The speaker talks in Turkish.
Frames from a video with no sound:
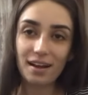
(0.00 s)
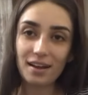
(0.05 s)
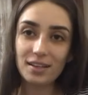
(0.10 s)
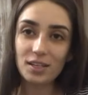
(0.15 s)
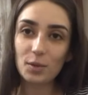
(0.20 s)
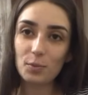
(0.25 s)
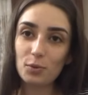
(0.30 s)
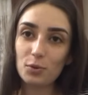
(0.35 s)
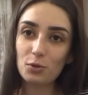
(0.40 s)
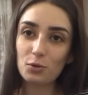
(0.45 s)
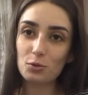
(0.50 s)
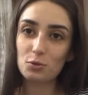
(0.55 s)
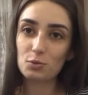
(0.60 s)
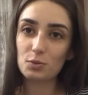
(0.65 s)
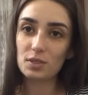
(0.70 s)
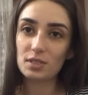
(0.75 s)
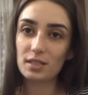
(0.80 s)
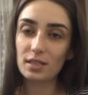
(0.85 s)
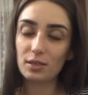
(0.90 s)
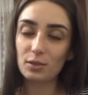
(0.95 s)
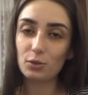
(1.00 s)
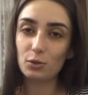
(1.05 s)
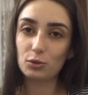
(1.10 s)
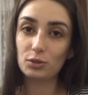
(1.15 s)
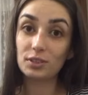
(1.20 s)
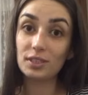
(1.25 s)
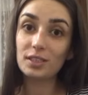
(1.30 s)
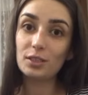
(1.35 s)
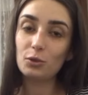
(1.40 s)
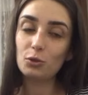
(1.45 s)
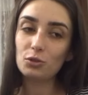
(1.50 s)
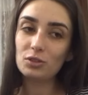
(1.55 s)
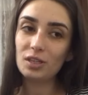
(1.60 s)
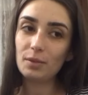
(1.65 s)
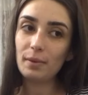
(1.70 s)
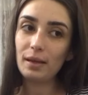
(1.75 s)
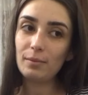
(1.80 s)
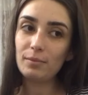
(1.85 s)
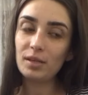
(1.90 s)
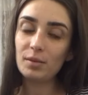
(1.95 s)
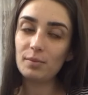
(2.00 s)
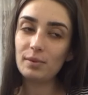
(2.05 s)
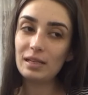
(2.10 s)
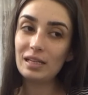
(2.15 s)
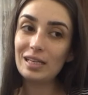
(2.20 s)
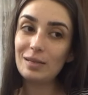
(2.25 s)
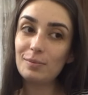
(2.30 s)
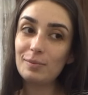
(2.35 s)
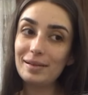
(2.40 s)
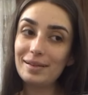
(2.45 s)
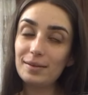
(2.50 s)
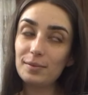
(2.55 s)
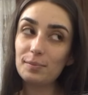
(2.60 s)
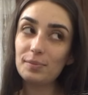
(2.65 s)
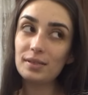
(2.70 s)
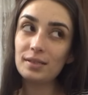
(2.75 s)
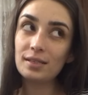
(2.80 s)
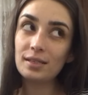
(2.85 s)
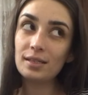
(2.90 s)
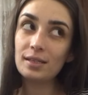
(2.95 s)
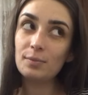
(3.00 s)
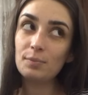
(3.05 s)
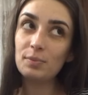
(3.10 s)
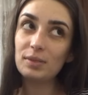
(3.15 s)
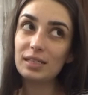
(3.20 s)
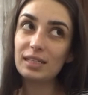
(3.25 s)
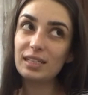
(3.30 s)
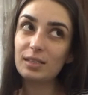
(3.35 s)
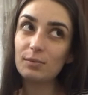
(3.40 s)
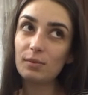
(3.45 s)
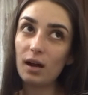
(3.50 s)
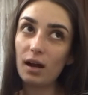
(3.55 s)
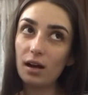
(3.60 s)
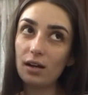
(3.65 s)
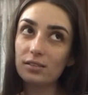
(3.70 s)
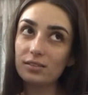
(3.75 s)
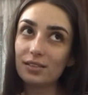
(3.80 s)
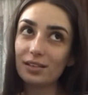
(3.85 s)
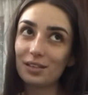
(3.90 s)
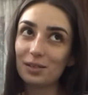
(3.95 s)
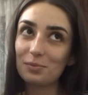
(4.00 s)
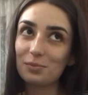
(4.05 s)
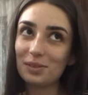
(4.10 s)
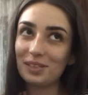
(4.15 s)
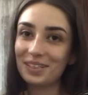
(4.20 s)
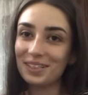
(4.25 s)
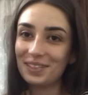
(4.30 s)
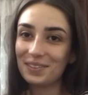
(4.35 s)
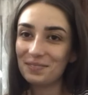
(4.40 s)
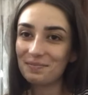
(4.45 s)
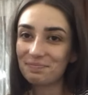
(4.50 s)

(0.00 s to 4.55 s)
yani yapıyoruz biz dedikodu. Dedikodu demeyelim de bilgi bi- bilgi birikim Bilgi aktarım. aktarışı.